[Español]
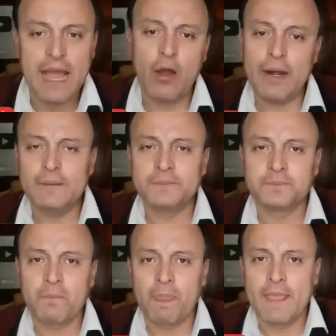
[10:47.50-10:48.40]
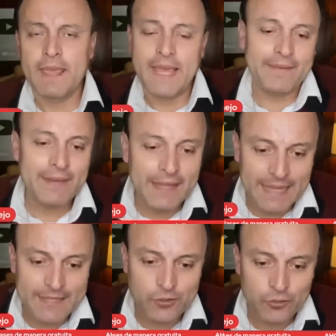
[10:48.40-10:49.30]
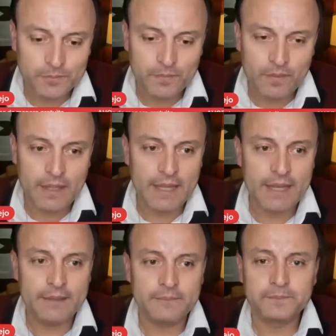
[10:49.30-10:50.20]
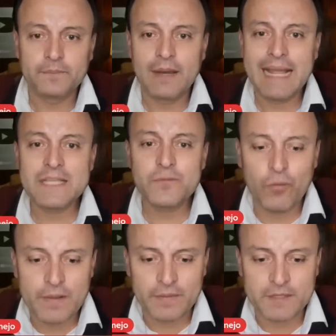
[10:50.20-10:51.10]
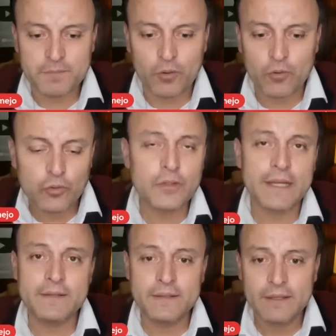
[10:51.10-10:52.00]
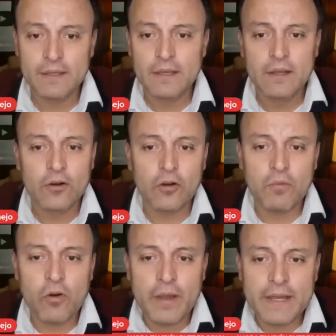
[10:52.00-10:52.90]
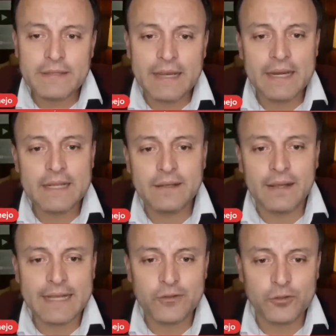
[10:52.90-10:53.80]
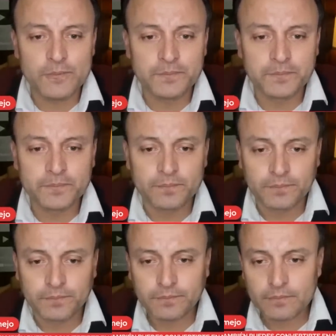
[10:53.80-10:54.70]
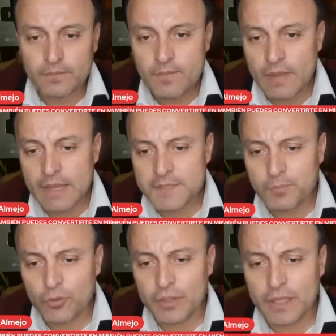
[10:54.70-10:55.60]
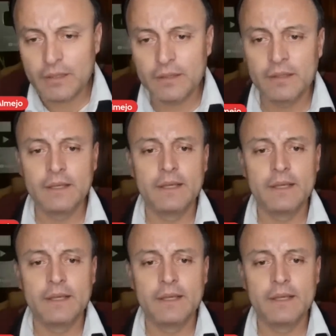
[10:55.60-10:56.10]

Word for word: Ahora, en el caso de las fuentes prorrusas, como lo es en este caso Sputnik,